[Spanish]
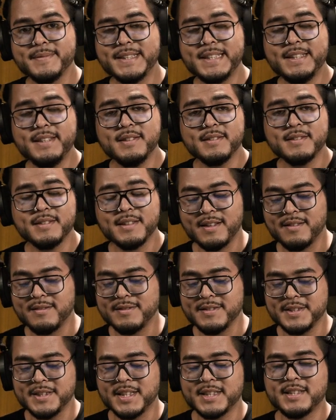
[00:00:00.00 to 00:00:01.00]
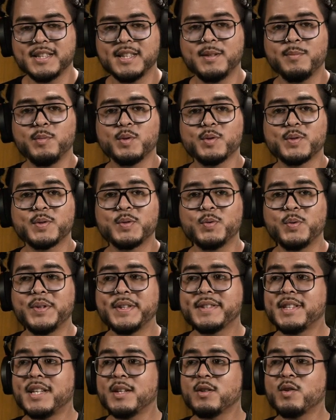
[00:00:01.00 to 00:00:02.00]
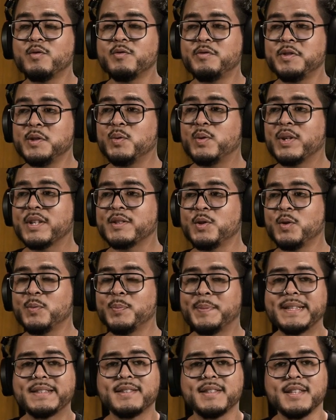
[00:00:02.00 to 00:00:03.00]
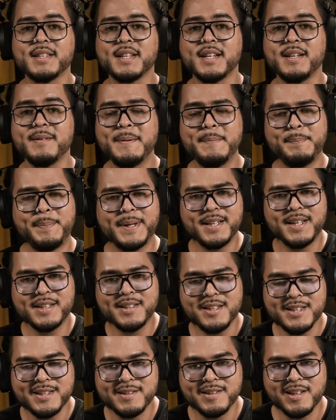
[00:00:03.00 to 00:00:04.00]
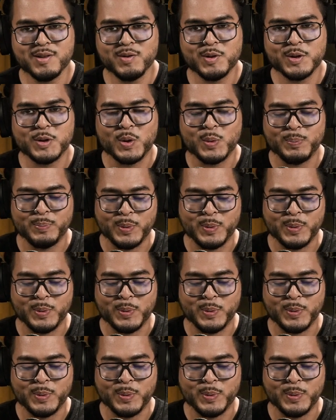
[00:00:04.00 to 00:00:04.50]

Y ya tenemos nuestra configuración básica para realizar nuestro